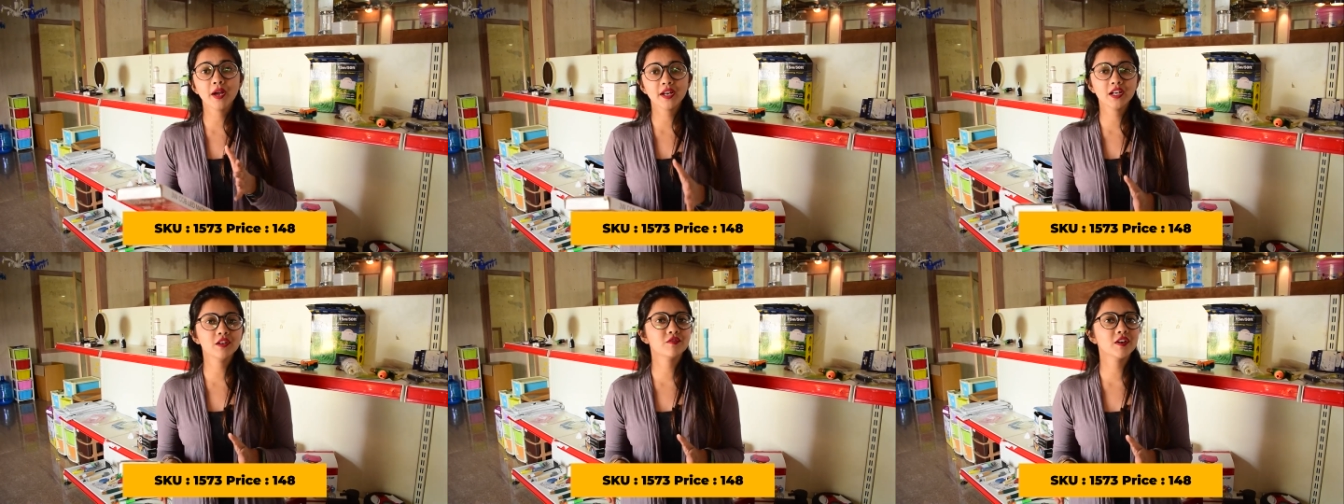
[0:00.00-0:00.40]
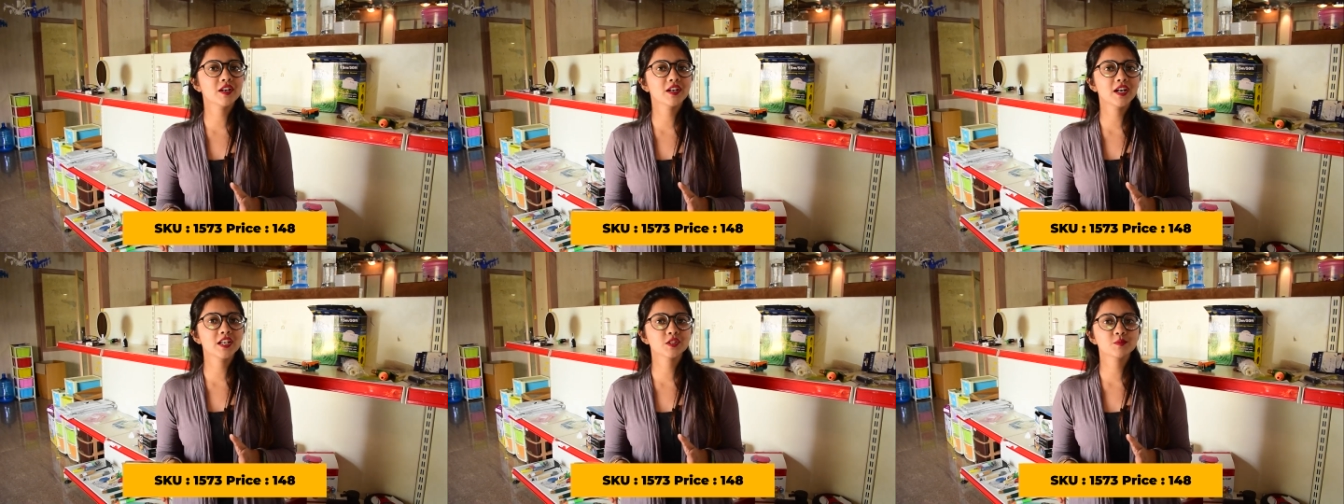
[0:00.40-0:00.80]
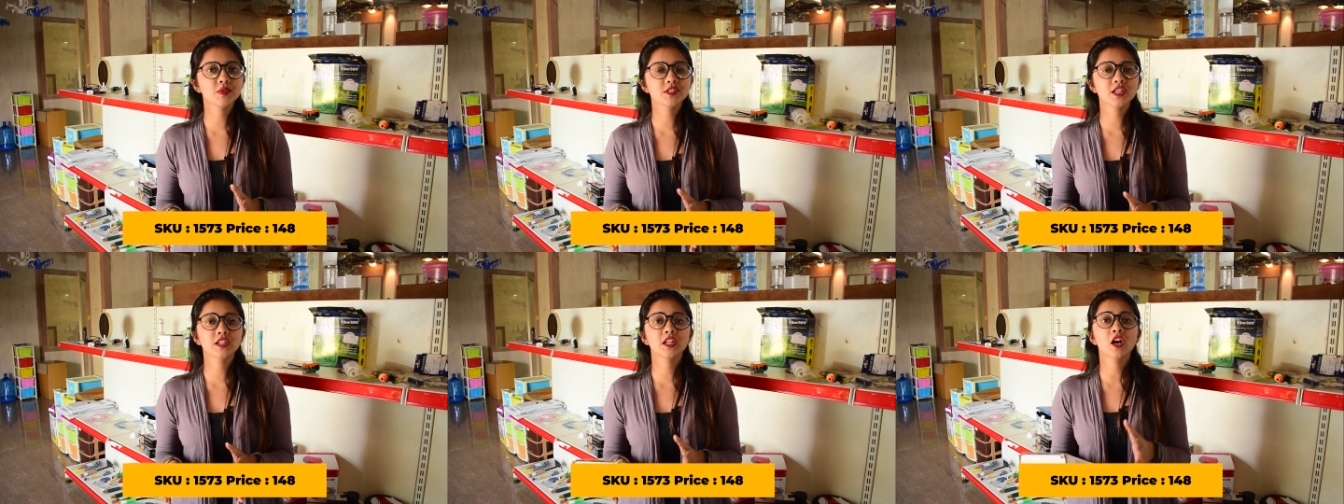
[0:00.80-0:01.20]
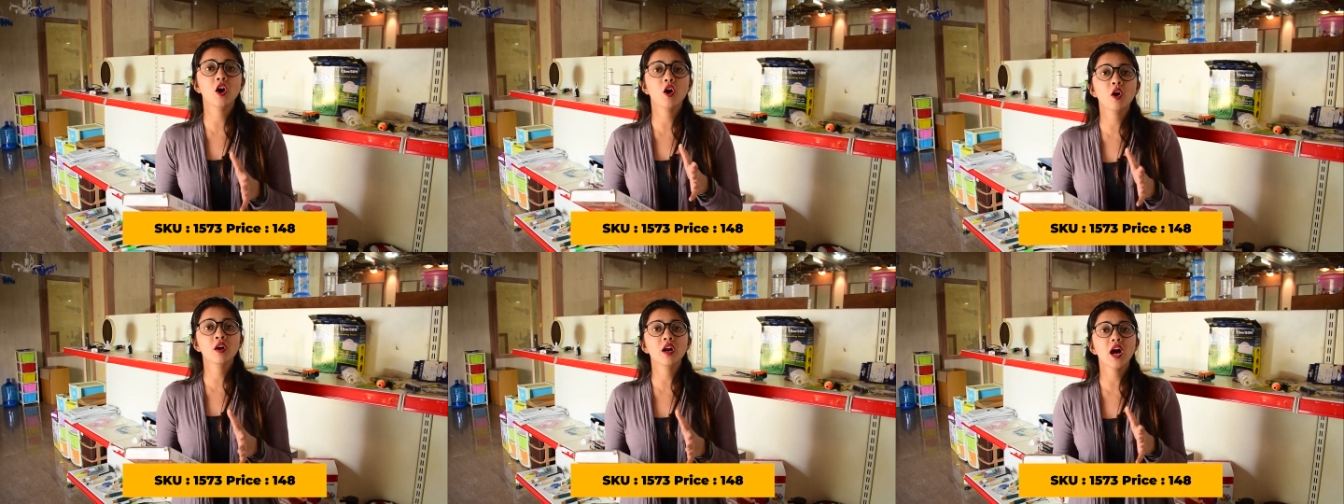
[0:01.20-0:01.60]
मैग्नीफायर ग्लास मिल जाता है
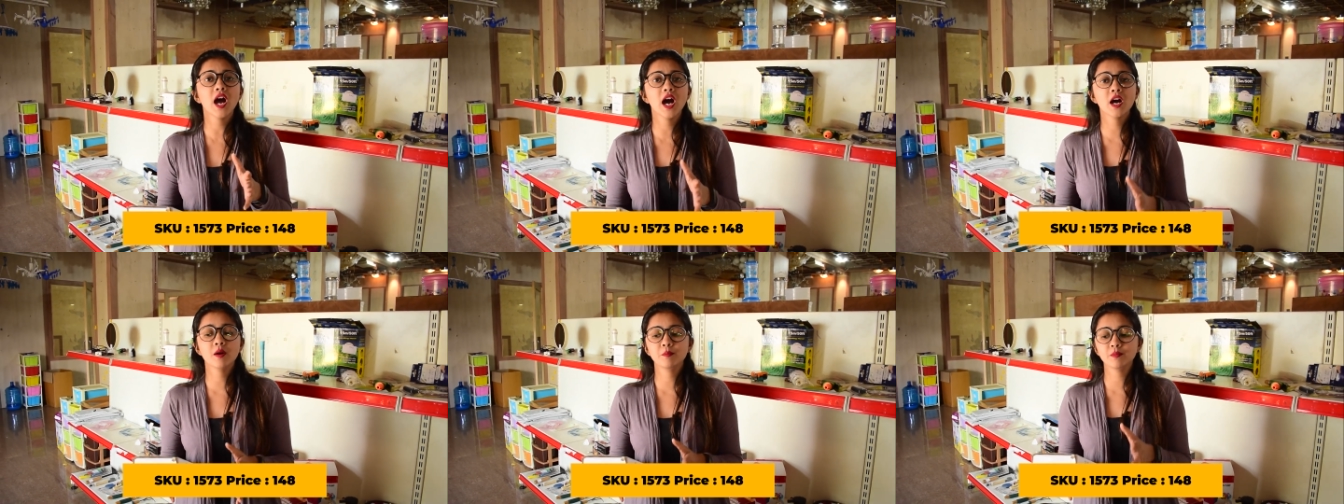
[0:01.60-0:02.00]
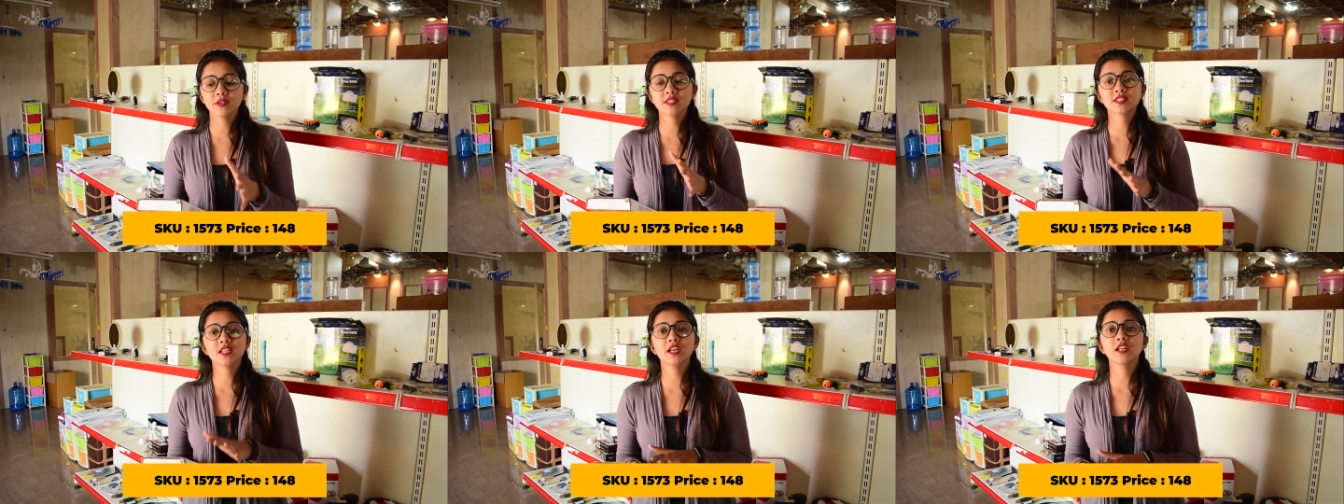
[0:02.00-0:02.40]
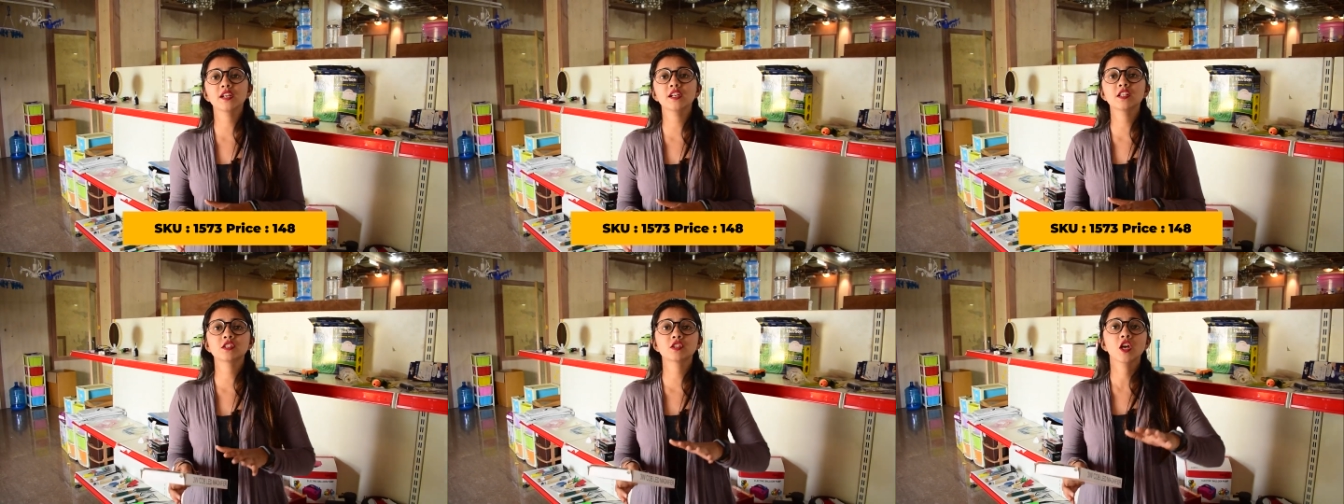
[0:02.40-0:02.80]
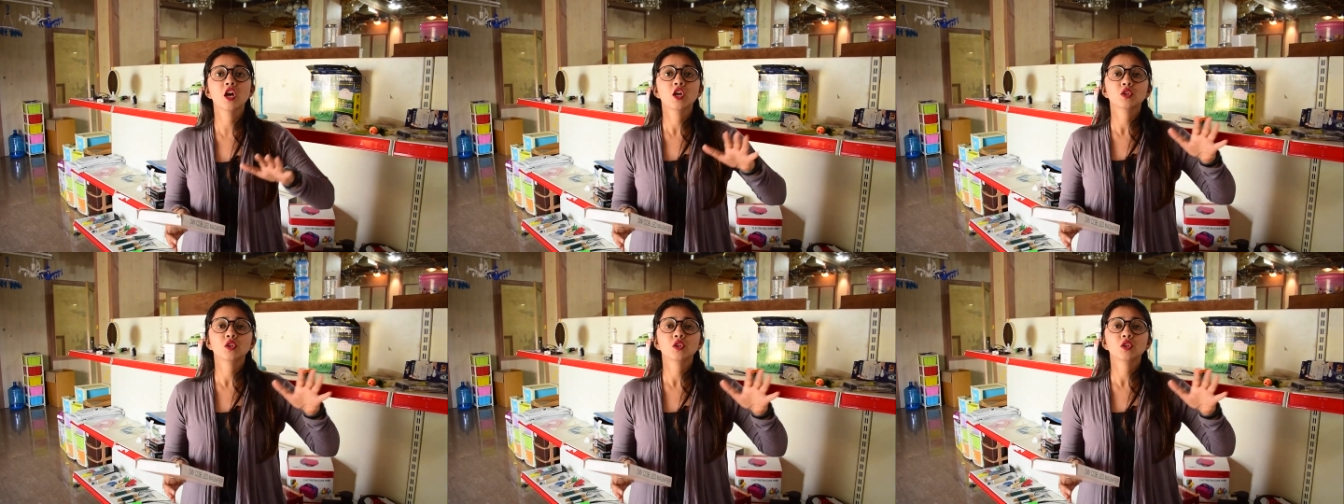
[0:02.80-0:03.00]
और आप इसके रेट्स